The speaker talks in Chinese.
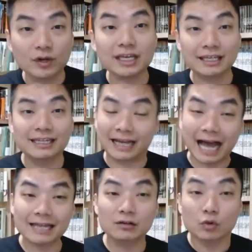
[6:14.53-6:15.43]
所以你
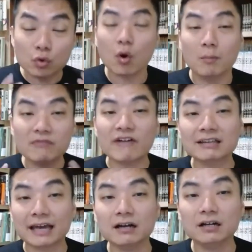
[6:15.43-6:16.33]
看，如果我们
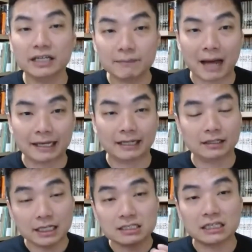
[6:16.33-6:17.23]
放在二零一八
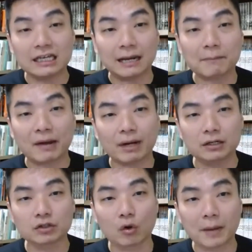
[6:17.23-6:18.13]
年，一千两百
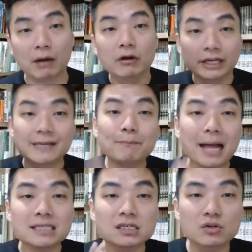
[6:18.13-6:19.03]
万人投票，一
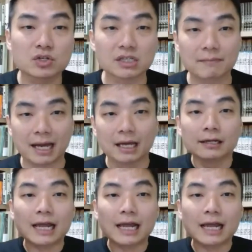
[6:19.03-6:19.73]
半是女生嘛？